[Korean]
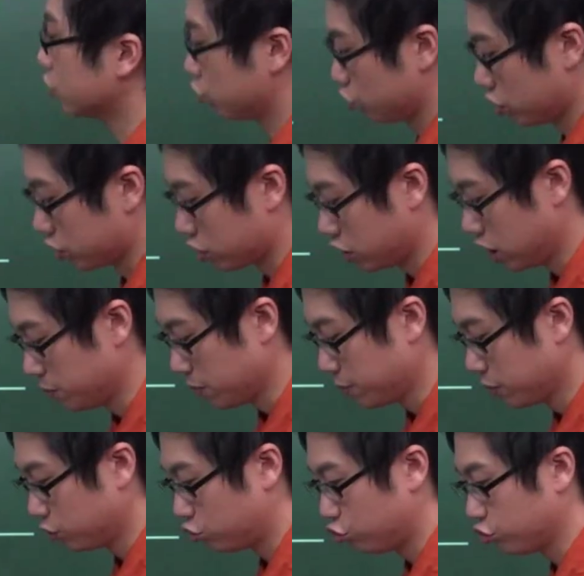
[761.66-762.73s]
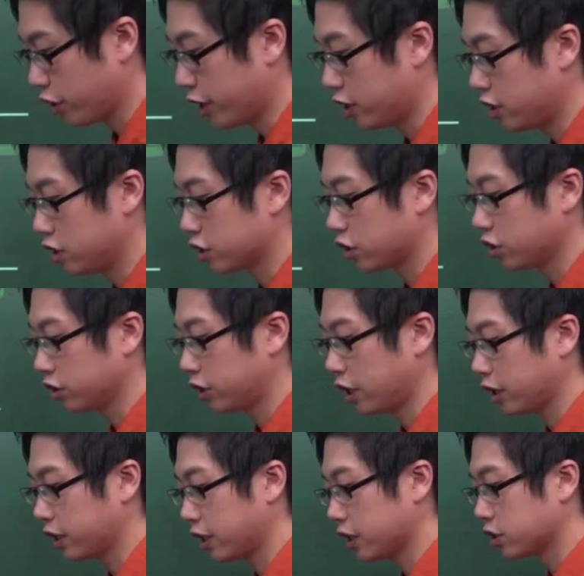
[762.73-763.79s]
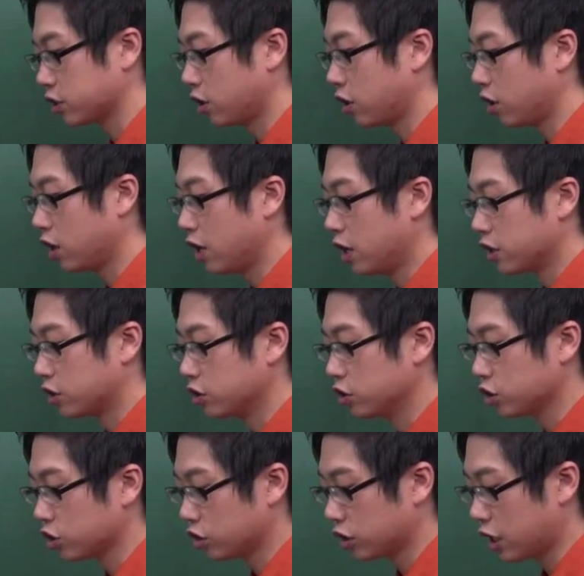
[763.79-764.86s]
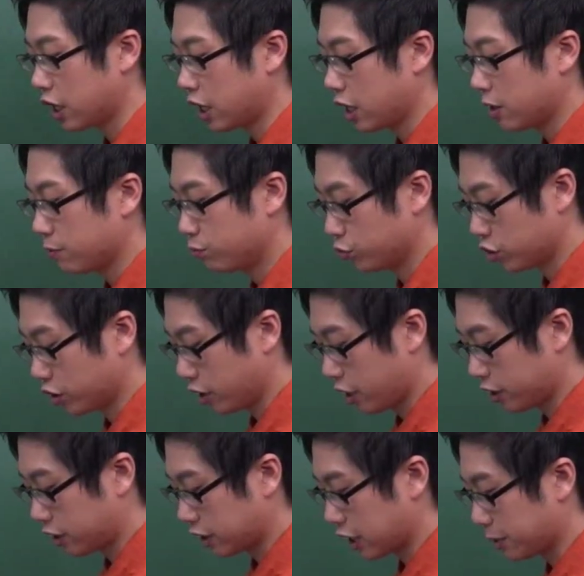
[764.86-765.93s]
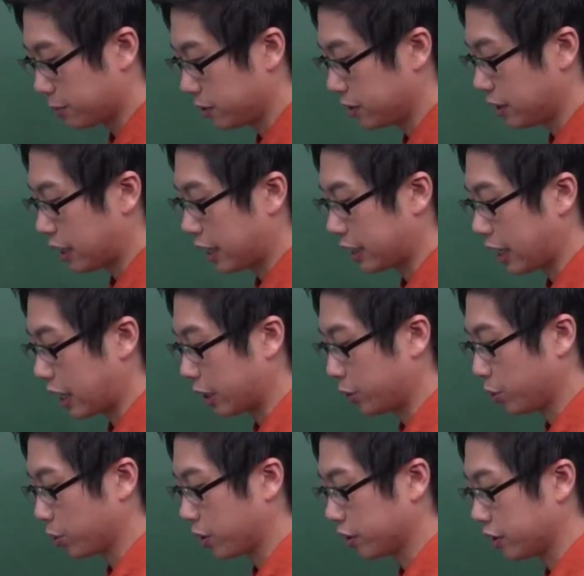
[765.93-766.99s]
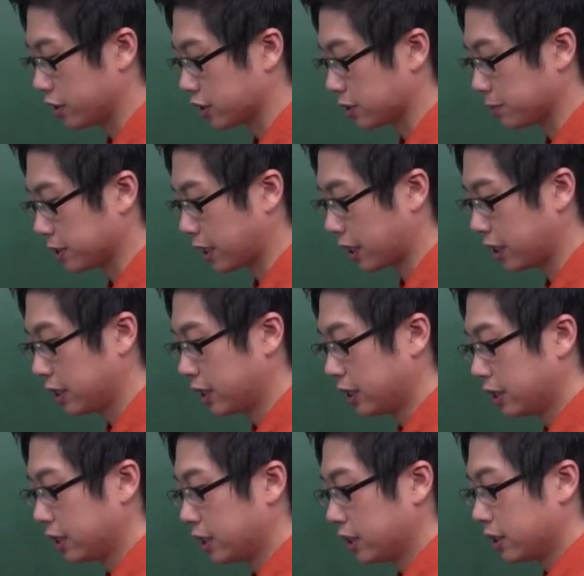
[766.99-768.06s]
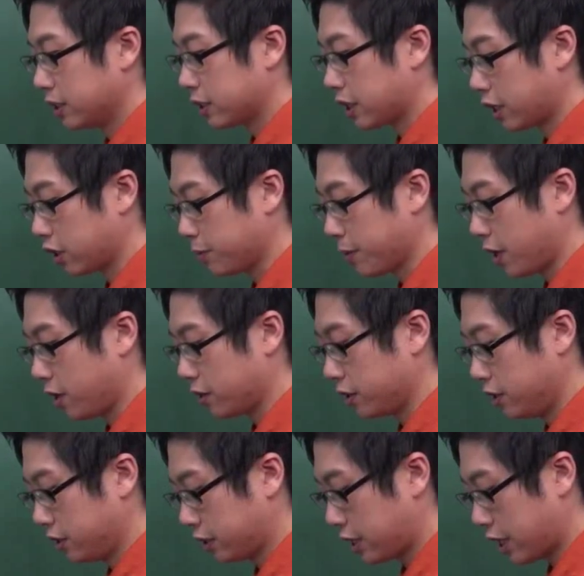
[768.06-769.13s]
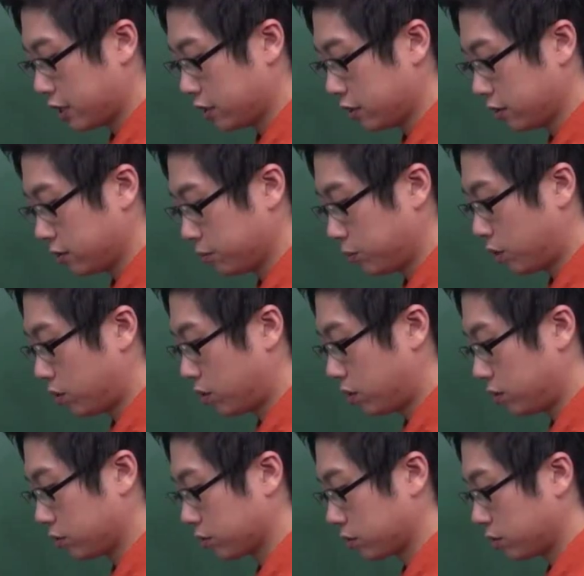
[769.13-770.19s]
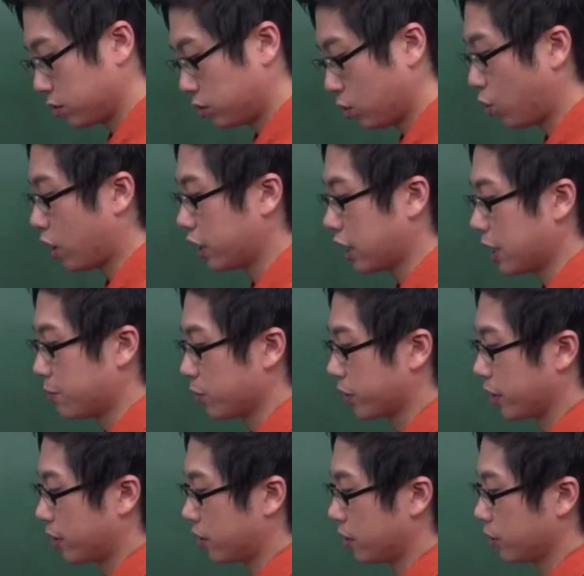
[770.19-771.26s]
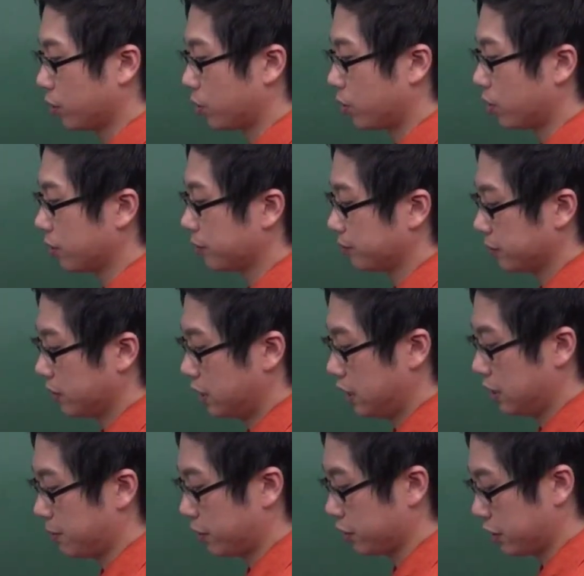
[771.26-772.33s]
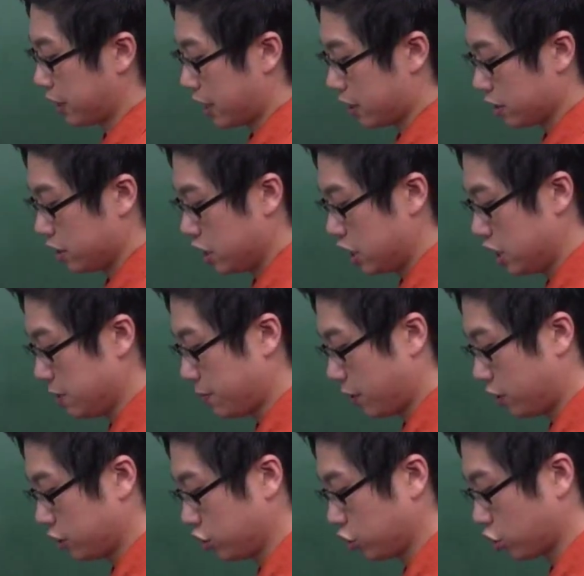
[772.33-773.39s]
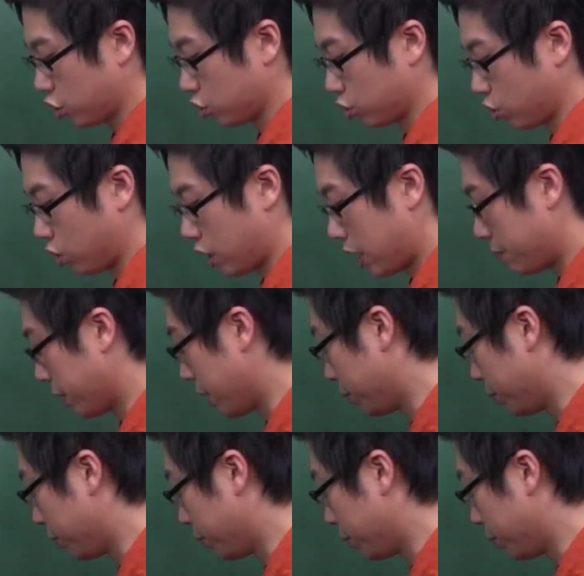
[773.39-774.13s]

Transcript: 것 중에서 의문문 두 개를 선택해서 긍정과 부정의 대답을 하라. 이렇게 돼 있습니다. 자, 그러면 일단은 뭐 요거 하나 해볼게요. 요거 1번이랑 2번 정도 한번